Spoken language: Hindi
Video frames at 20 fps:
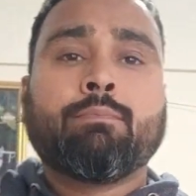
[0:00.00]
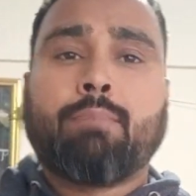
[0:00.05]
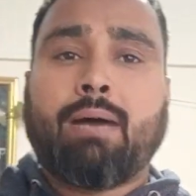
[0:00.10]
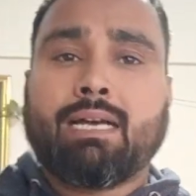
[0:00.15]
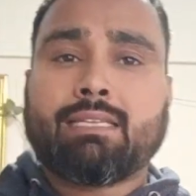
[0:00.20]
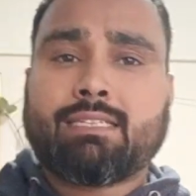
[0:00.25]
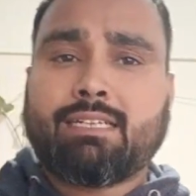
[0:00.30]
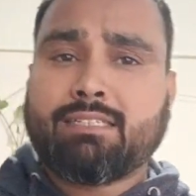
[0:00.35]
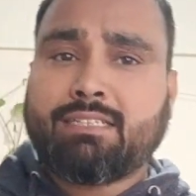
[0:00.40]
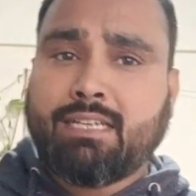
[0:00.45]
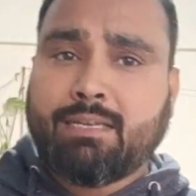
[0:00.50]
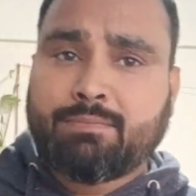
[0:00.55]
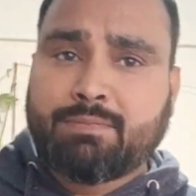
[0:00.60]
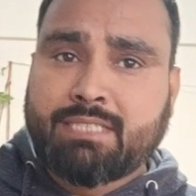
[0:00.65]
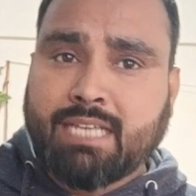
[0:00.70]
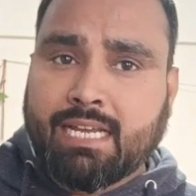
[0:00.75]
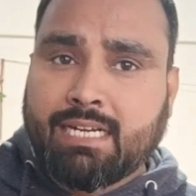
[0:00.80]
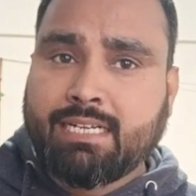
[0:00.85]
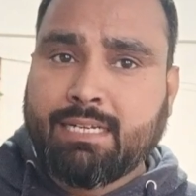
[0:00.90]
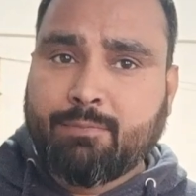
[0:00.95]
बात करते हैं अब
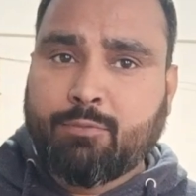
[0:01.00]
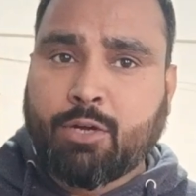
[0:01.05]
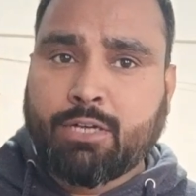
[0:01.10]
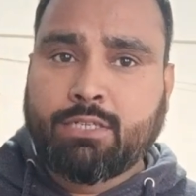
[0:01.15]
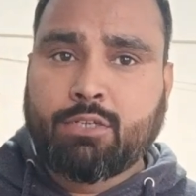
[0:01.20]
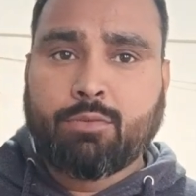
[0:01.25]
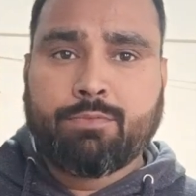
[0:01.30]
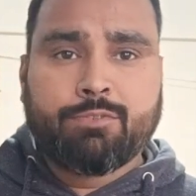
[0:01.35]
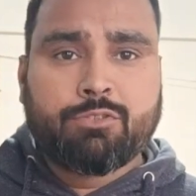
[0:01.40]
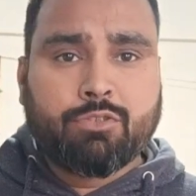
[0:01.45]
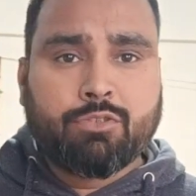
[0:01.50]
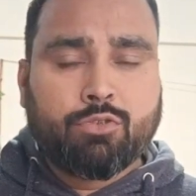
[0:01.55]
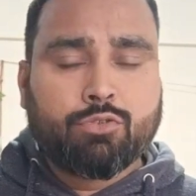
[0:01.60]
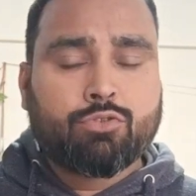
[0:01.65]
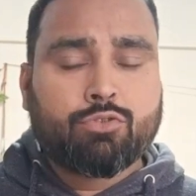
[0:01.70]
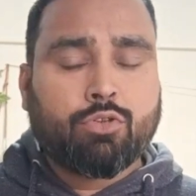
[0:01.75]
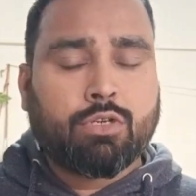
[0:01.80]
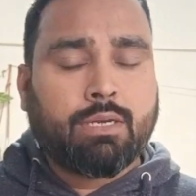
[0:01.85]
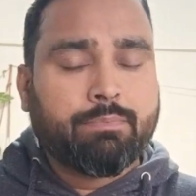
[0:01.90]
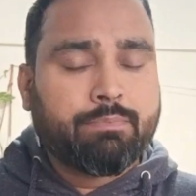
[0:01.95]
सैलरी पॉइंट ऑफ व्यू से
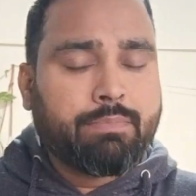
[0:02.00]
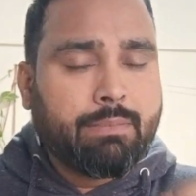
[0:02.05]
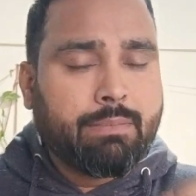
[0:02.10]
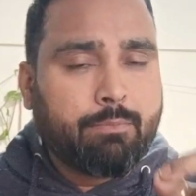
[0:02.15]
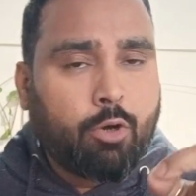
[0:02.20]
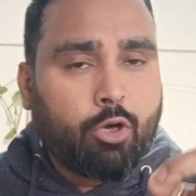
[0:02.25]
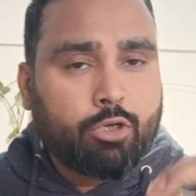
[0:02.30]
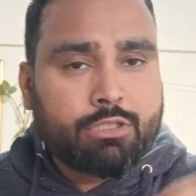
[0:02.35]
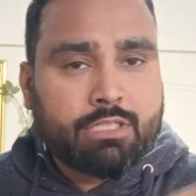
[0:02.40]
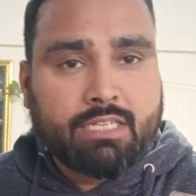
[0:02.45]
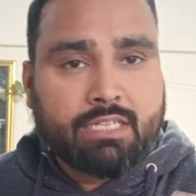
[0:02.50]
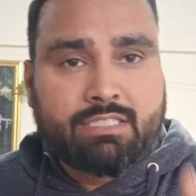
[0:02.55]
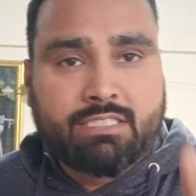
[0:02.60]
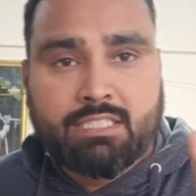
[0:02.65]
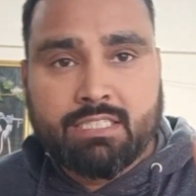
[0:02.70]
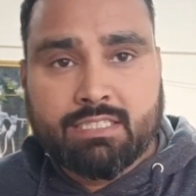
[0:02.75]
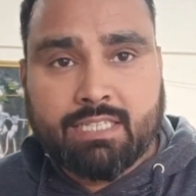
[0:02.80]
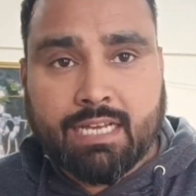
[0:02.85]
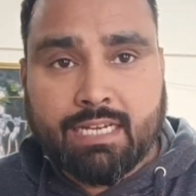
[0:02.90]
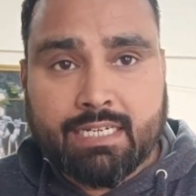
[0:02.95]
दोस्तों कंपनी बहुत
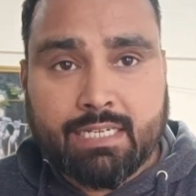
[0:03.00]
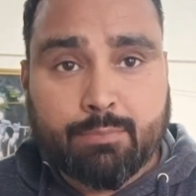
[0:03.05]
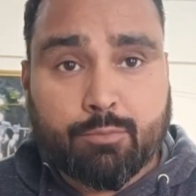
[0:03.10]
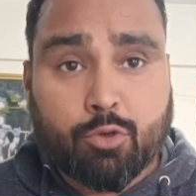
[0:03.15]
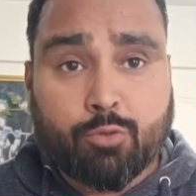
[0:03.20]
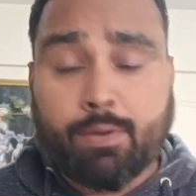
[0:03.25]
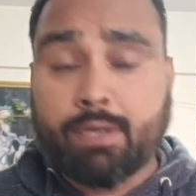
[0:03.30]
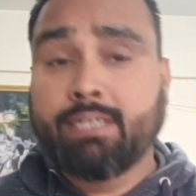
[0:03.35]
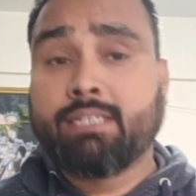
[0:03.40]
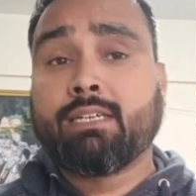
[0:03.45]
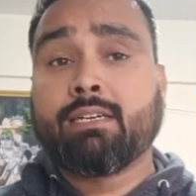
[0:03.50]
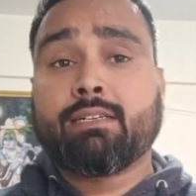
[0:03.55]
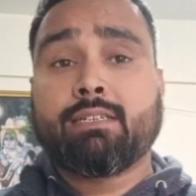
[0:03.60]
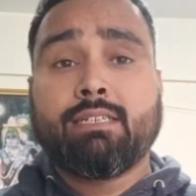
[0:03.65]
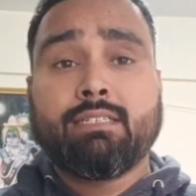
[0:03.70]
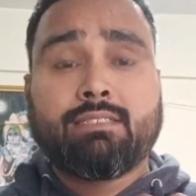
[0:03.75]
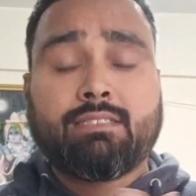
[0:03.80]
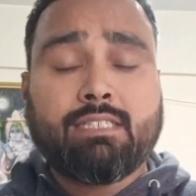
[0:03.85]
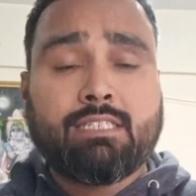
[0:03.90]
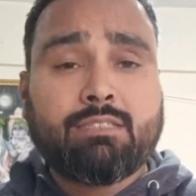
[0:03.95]
अच्छी सैलरी प्रोवाइड कर
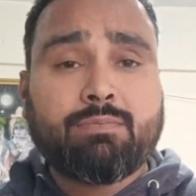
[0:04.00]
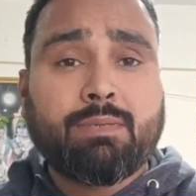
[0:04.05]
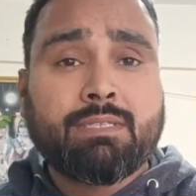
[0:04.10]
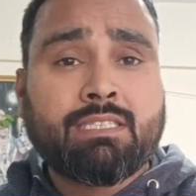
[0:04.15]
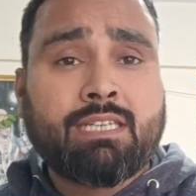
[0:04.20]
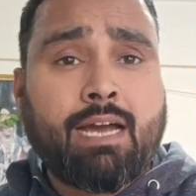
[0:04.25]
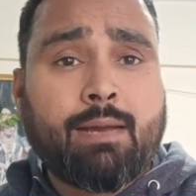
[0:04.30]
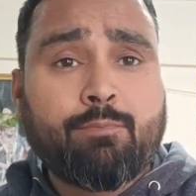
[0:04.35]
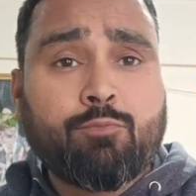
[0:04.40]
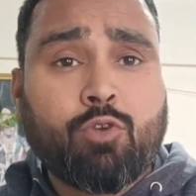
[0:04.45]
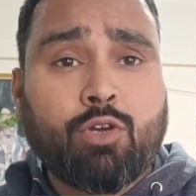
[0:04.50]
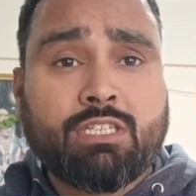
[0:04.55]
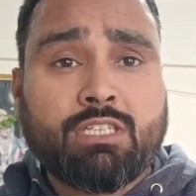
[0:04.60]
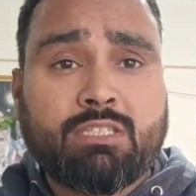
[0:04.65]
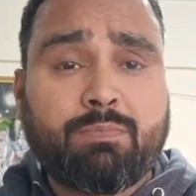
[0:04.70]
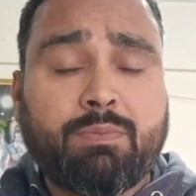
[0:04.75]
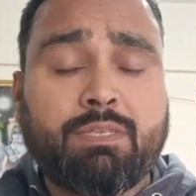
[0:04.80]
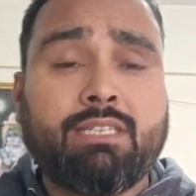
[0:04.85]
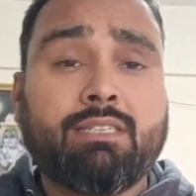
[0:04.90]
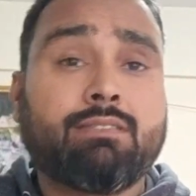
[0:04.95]
रही है सिक्स मंथ का आपको
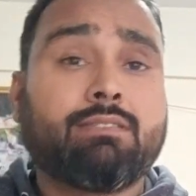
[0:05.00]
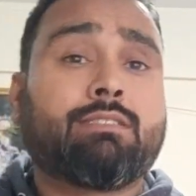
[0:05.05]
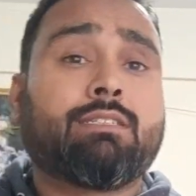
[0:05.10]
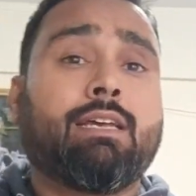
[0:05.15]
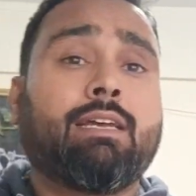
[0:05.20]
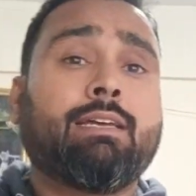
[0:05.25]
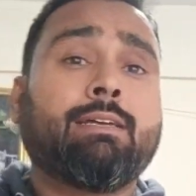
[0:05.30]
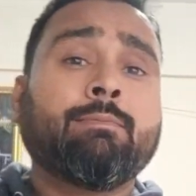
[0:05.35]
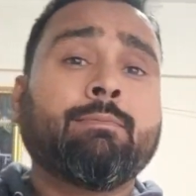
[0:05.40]
एक्सपीरियंस है